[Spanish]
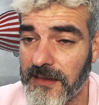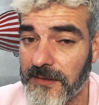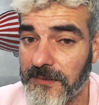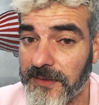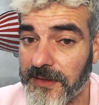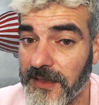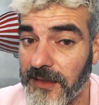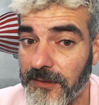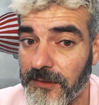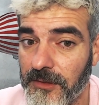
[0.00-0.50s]

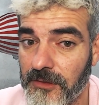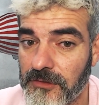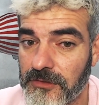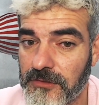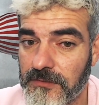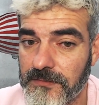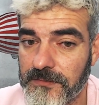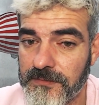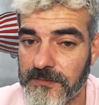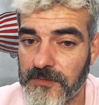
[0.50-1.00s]
Vinicius
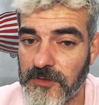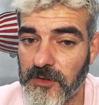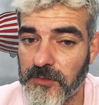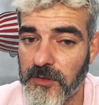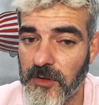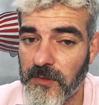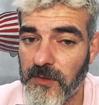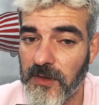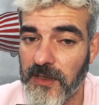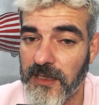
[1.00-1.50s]
no
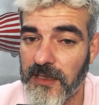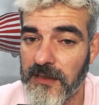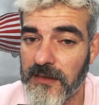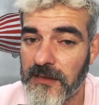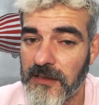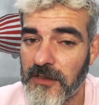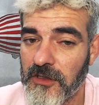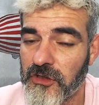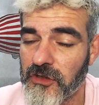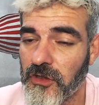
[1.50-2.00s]
provoca,
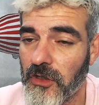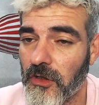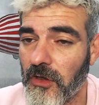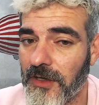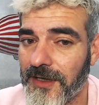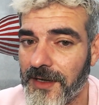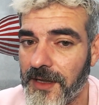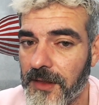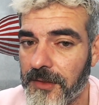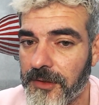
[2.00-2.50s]
solo
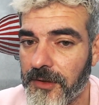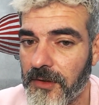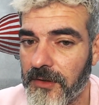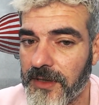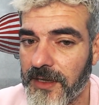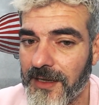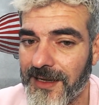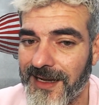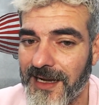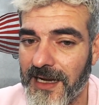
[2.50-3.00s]

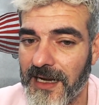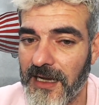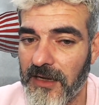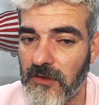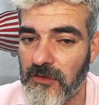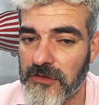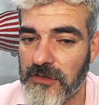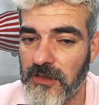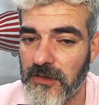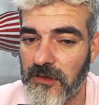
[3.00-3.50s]
reacciona al
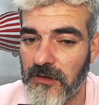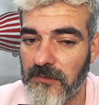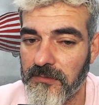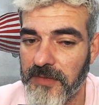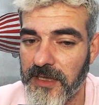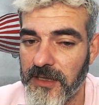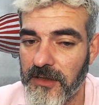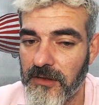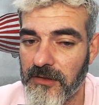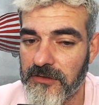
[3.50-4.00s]
acoso de los
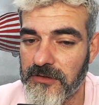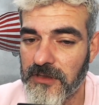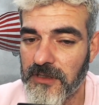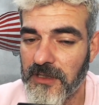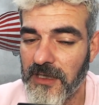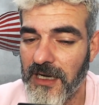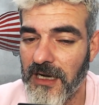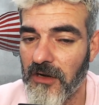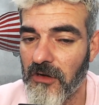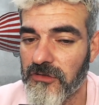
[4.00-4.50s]
medios,
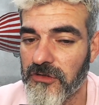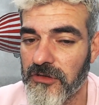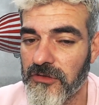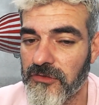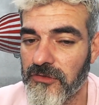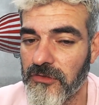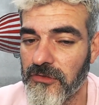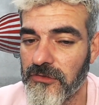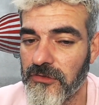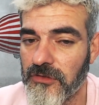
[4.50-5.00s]
a los
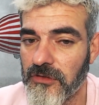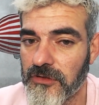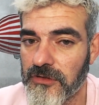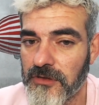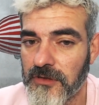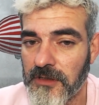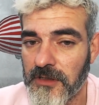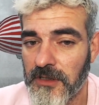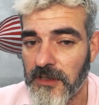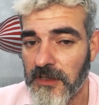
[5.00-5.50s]

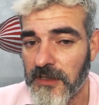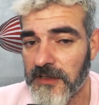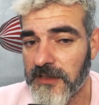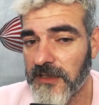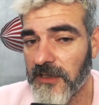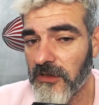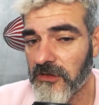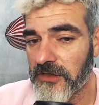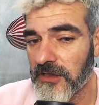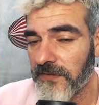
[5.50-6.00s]
insultos
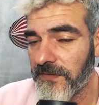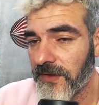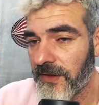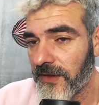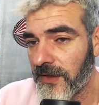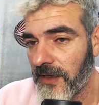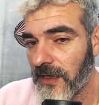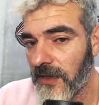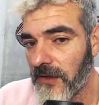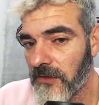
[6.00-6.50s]
de los
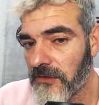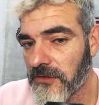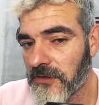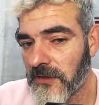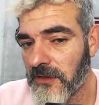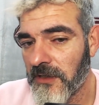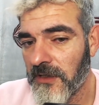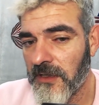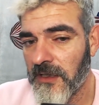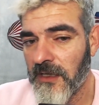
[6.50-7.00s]
aficionados
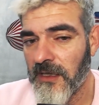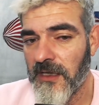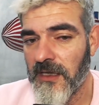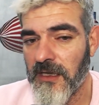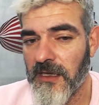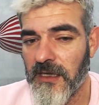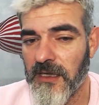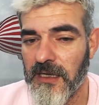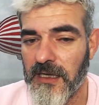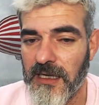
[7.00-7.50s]

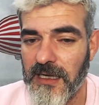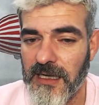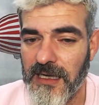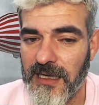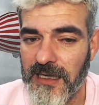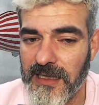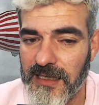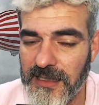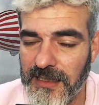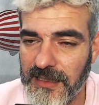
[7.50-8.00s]

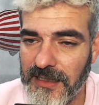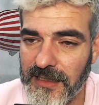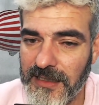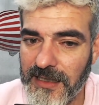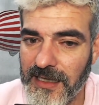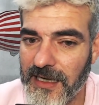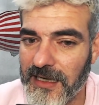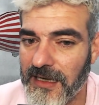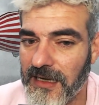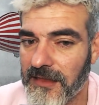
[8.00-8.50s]
y
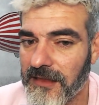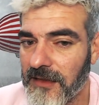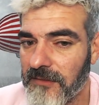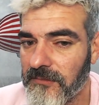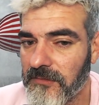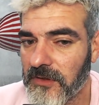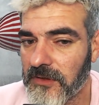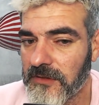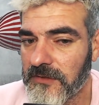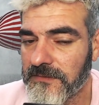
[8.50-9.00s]
al
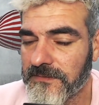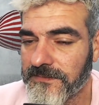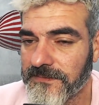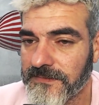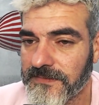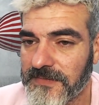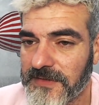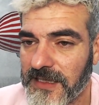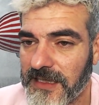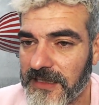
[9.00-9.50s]
racismo
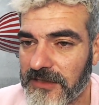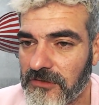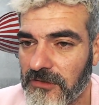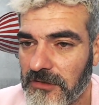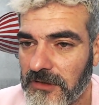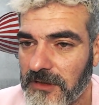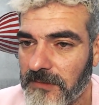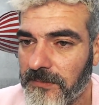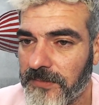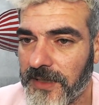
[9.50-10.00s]
que
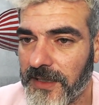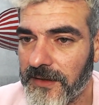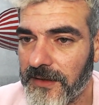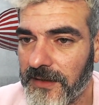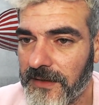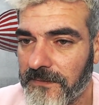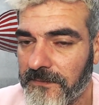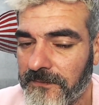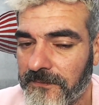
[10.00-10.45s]
estos desprenden.